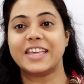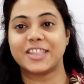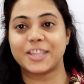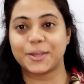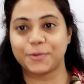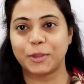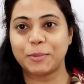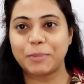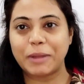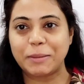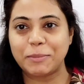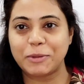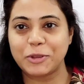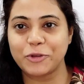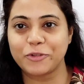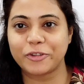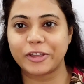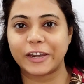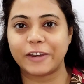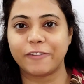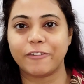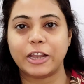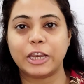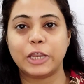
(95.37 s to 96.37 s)
सबसे पहले मैं
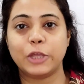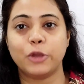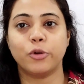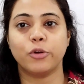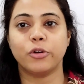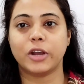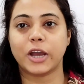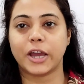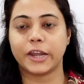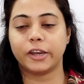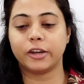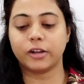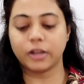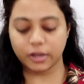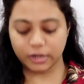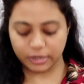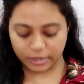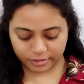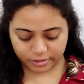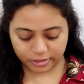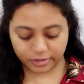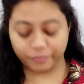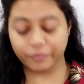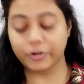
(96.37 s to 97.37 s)
यूज़ करने वाली हूँ गार्नियर
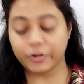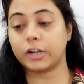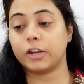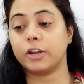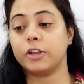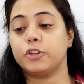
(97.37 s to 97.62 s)
का क्लिनजिंग